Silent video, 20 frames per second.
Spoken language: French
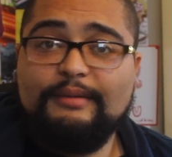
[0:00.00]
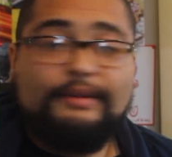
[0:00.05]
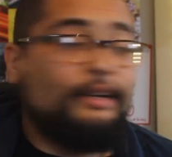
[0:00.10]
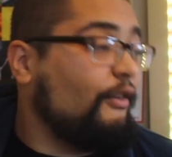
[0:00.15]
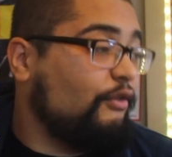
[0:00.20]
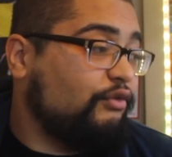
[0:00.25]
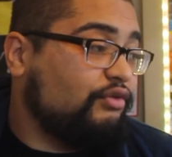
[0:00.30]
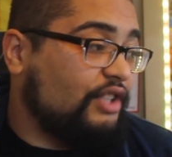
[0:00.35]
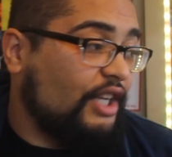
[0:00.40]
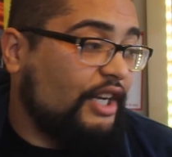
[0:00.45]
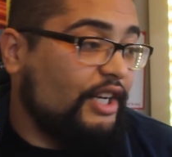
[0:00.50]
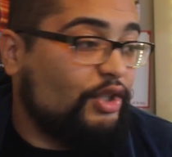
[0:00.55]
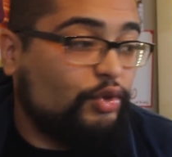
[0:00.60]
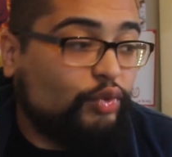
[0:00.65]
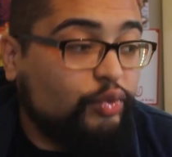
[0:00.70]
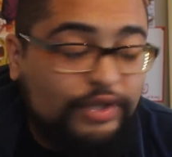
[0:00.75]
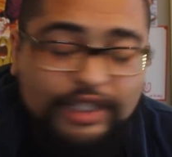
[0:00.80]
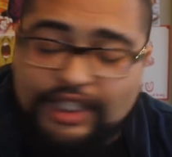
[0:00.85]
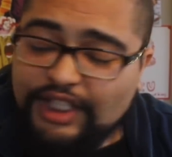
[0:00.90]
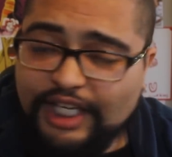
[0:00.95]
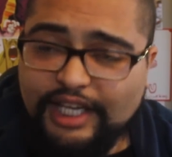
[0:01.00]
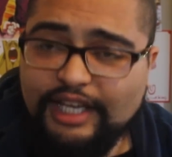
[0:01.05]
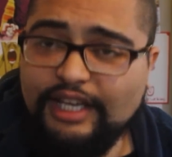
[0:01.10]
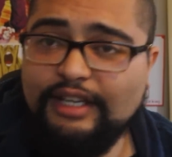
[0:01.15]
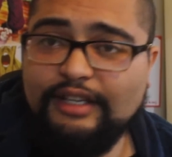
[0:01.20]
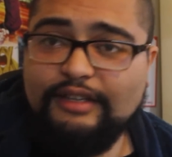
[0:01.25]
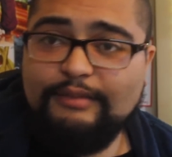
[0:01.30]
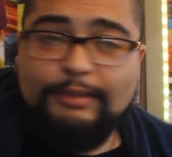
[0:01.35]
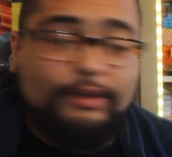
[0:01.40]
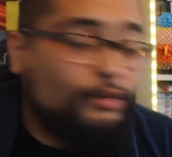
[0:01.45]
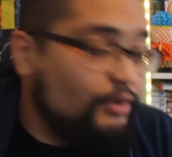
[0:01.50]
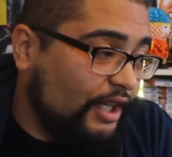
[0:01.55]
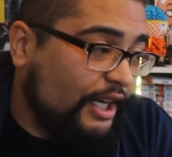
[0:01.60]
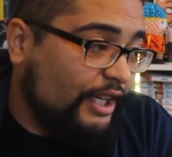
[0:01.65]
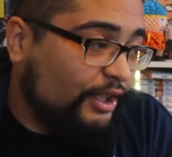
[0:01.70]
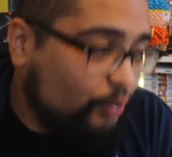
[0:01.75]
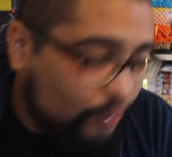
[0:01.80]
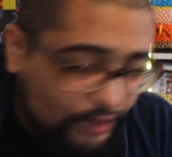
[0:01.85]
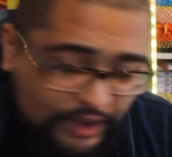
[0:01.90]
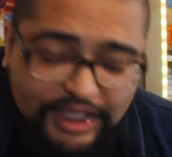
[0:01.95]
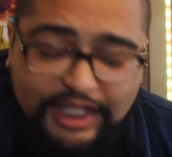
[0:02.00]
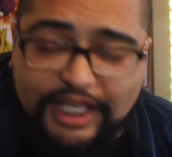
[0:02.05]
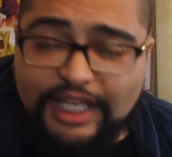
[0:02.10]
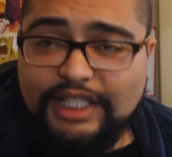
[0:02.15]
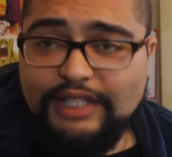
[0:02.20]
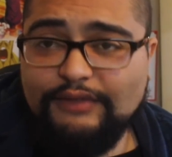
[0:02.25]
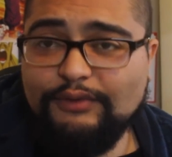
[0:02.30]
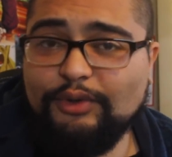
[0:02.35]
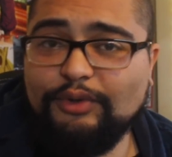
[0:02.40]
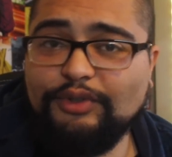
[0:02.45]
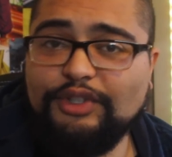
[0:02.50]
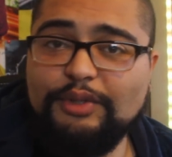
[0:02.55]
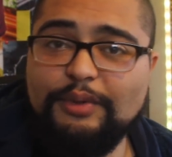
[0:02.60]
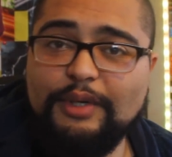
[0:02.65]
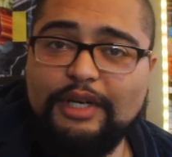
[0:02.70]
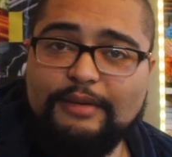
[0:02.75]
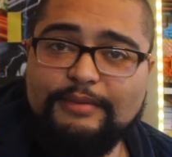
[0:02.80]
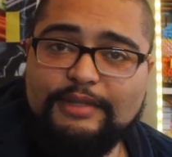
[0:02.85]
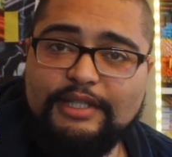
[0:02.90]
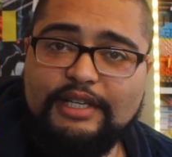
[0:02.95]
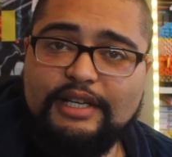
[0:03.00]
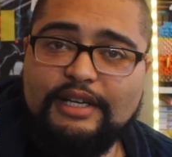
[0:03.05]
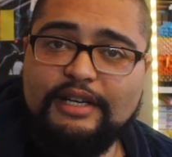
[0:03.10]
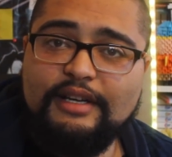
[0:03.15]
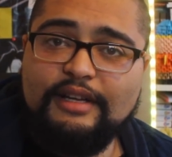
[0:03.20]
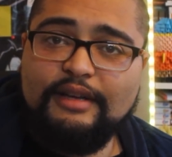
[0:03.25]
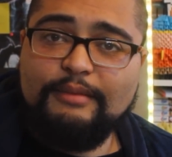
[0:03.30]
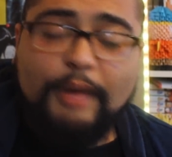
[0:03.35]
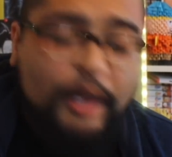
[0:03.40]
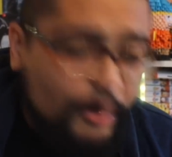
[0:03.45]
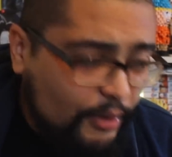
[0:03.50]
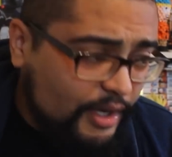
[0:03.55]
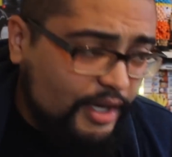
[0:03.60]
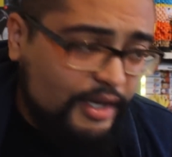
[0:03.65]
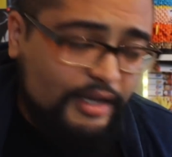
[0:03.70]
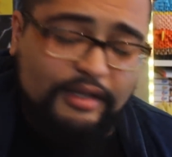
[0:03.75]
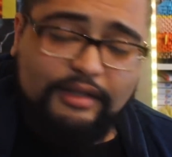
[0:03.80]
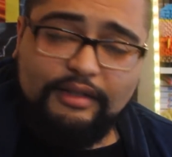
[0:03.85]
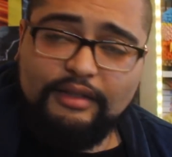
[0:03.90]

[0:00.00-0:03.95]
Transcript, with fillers: Mais là, vous allez tout niquer Mais vous allez tout niquer si vous continuez comme ça Mais oui